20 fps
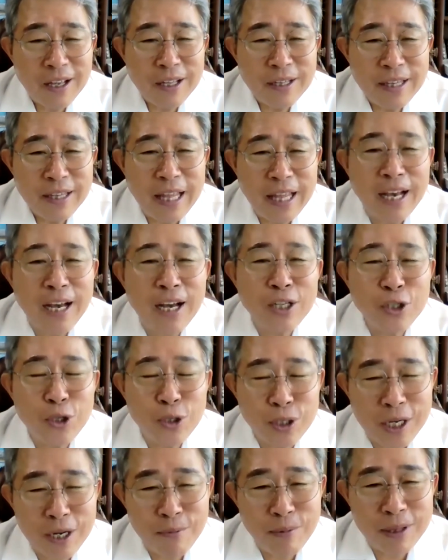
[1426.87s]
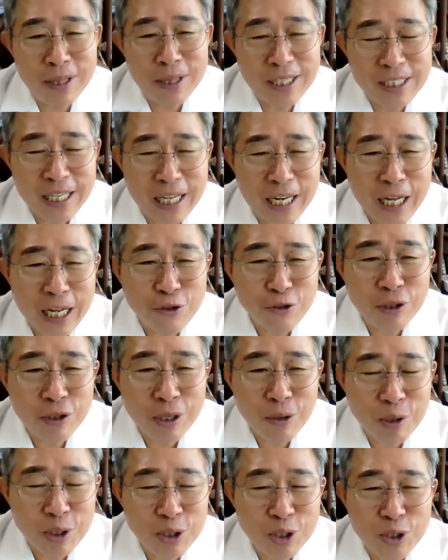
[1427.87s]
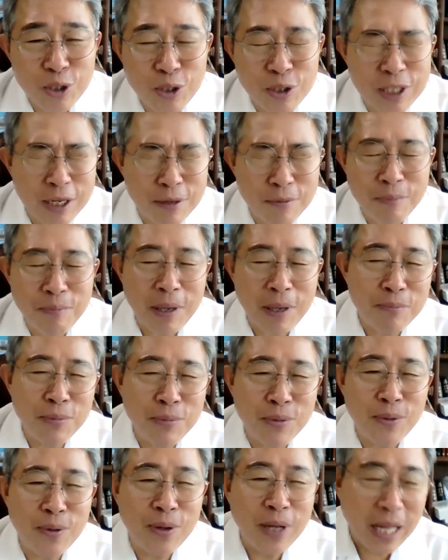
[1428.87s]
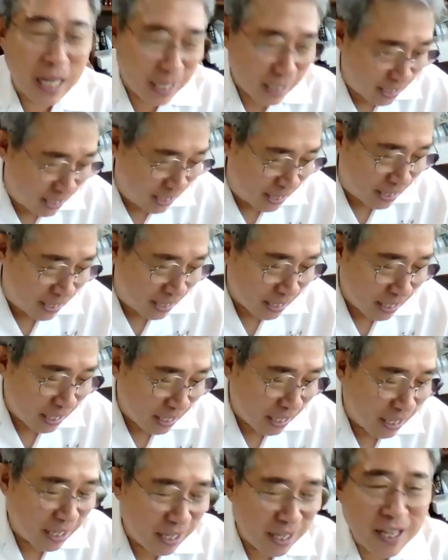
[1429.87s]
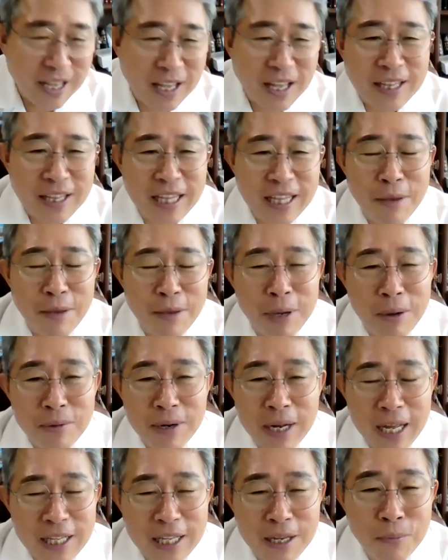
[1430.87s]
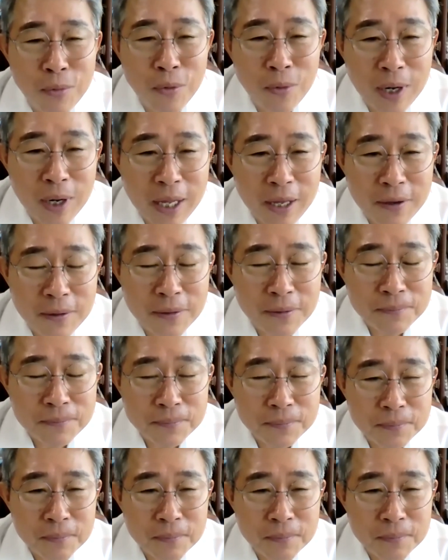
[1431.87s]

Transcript: 내가 저 사람한테 잘해준다고 그래서 저 사람이 100%내 마음을 아냐 몰라요.